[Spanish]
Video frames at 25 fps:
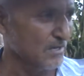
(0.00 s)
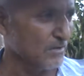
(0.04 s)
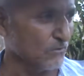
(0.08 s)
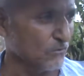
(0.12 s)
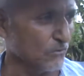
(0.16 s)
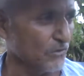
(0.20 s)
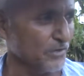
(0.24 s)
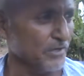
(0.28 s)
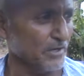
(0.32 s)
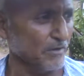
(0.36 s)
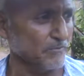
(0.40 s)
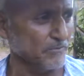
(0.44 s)

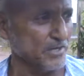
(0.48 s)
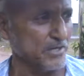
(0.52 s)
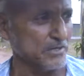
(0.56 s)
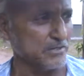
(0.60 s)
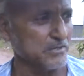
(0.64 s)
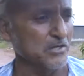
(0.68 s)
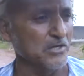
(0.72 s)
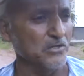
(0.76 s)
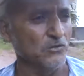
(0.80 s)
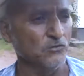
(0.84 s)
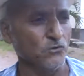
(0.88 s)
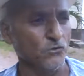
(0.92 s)
Oiga bien,
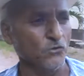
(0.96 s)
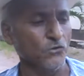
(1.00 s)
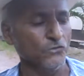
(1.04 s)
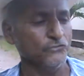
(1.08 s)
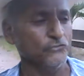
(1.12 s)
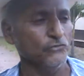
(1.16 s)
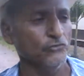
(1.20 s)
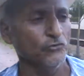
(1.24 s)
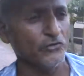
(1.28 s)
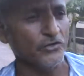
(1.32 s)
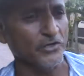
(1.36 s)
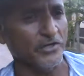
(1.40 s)

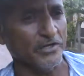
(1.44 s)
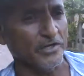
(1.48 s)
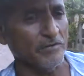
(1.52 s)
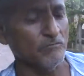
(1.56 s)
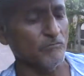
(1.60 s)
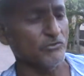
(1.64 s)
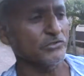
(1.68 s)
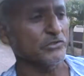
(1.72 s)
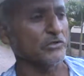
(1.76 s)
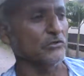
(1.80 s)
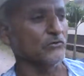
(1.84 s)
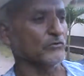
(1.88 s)
nosotros no
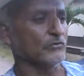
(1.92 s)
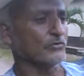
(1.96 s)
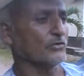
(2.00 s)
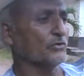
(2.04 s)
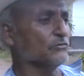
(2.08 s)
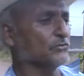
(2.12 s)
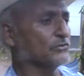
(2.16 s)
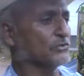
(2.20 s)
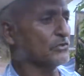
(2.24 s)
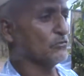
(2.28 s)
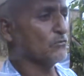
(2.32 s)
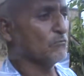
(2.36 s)
queremos que los
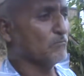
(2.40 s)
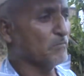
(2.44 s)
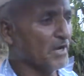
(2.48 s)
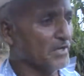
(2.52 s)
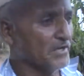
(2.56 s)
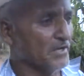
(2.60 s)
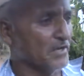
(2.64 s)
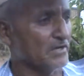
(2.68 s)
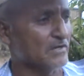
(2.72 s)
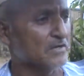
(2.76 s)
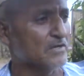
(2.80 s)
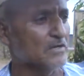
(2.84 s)
hijos se los
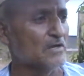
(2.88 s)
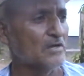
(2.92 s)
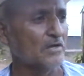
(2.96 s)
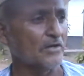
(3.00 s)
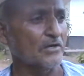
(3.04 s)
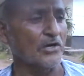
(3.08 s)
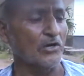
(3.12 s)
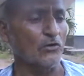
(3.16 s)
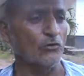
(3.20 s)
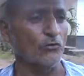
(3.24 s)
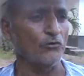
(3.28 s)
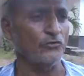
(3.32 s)
vayan,
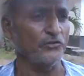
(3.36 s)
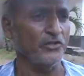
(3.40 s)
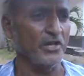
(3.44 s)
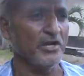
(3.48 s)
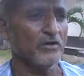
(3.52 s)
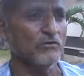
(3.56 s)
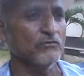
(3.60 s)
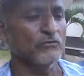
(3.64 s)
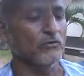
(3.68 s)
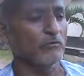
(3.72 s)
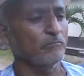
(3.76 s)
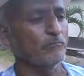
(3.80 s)
que los
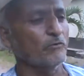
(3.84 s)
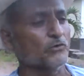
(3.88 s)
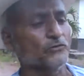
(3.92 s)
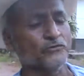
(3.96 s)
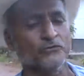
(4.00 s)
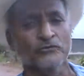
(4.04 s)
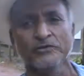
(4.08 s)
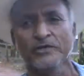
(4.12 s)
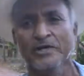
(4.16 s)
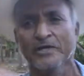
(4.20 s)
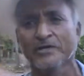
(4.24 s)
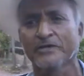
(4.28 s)
den una
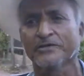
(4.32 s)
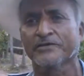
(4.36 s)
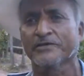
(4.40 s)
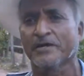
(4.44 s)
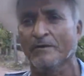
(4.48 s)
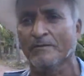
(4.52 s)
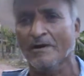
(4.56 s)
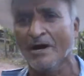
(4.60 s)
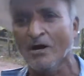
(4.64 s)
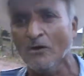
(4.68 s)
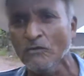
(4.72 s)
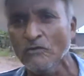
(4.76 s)
oportunidad de
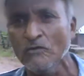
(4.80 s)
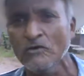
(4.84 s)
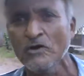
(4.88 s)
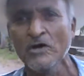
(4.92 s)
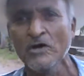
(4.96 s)
trabajo